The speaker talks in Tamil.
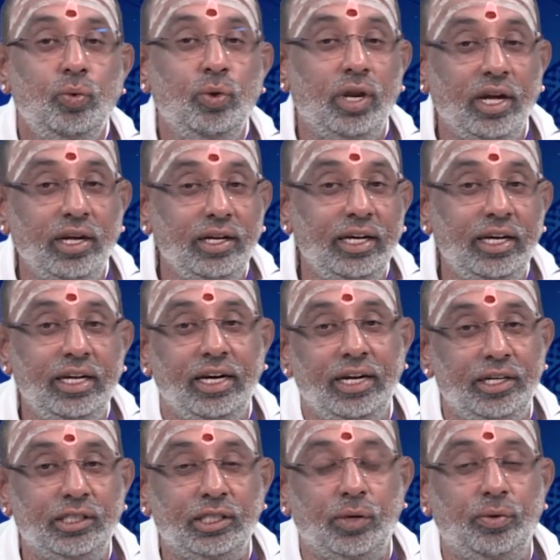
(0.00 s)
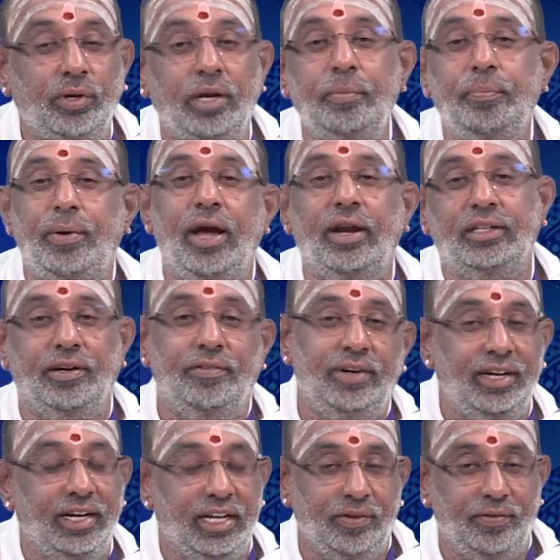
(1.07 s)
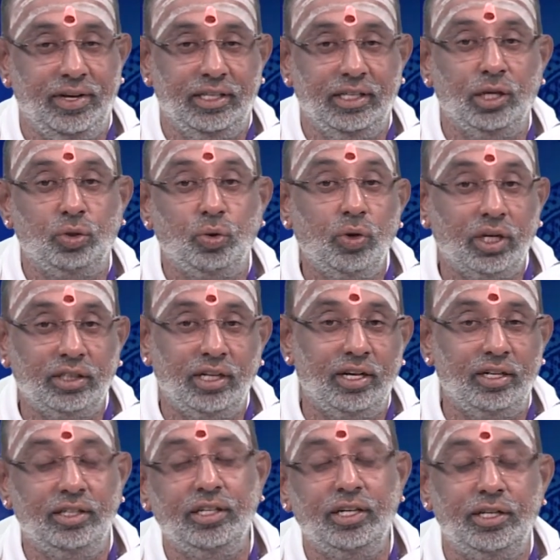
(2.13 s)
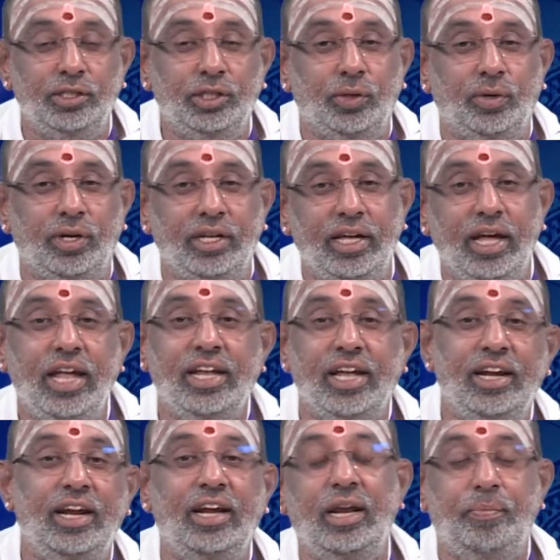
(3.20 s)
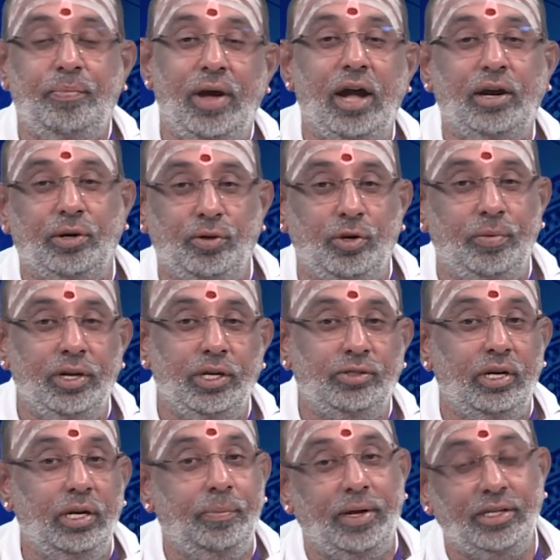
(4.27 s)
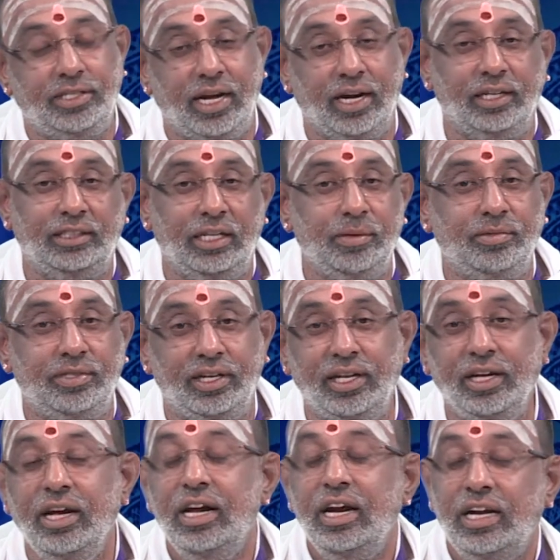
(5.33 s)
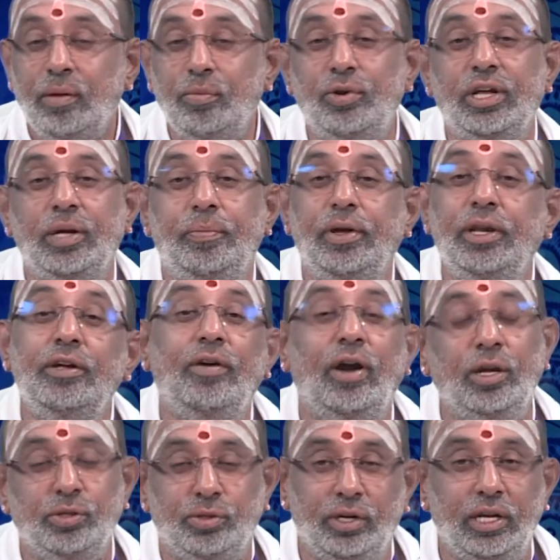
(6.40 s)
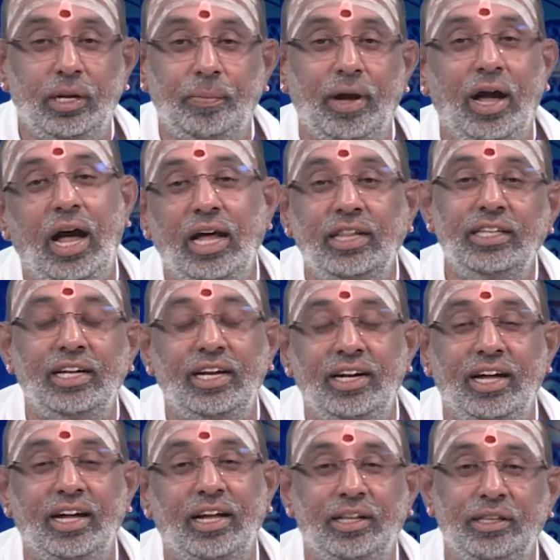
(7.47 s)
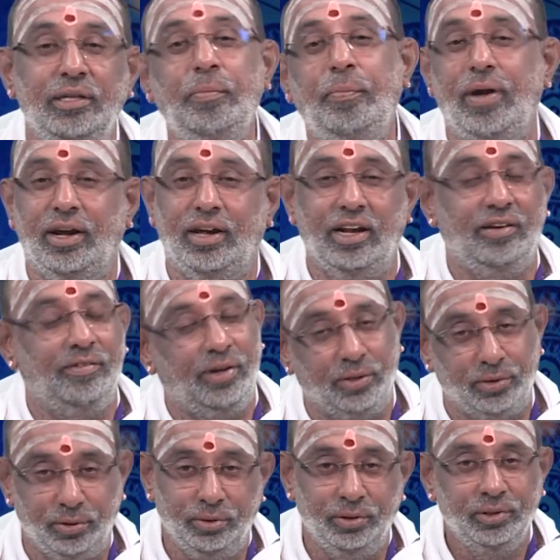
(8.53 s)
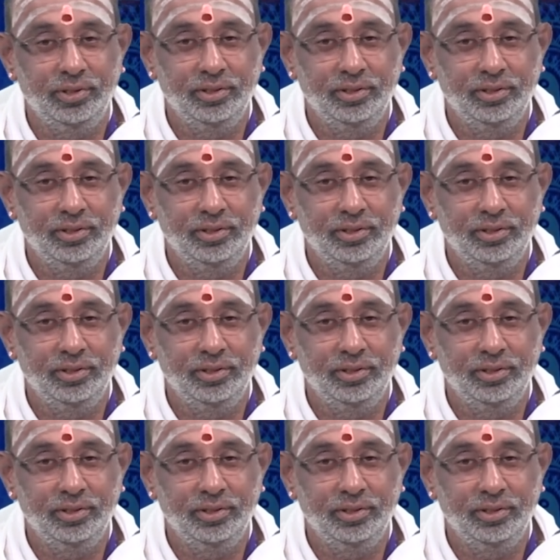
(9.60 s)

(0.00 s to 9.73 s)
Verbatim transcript: உறங்கி எழுந்தவுடன் பார்க்க வேண்டியவை அதாவது தூக்கத்திலிருந்து உடனேயே என்னென்ன பார்க்கணும் அப்படின்னு சொல்லி பஞ்சாங்கத்திலையும் சரி நம்மளுடைய பெரியவாளும் சொல்லியிருப்பா அது என்னங்கிறதையும் பார்க்கலாம் வாங்கும்